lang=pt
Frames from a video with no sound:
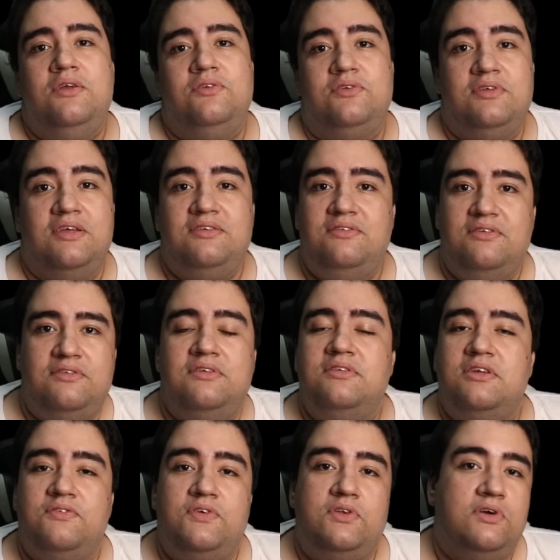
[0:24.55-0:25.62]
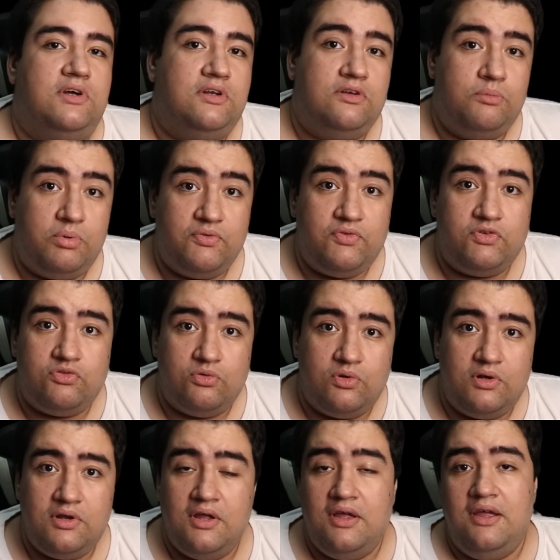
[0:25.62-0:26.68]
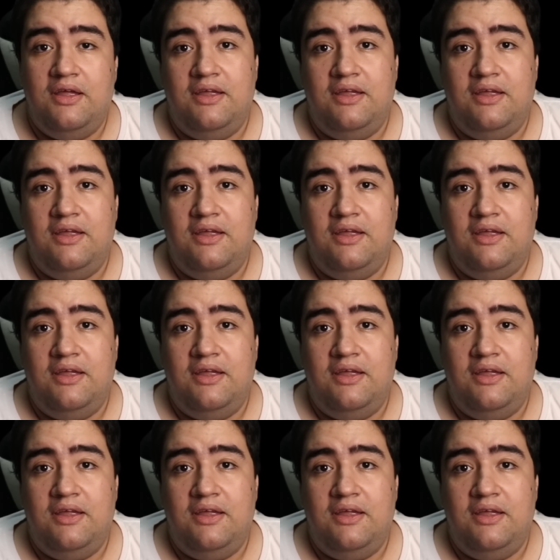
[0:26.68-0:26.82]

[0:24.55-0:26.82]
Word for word: Não esquece de se inscrever no canal do Professor.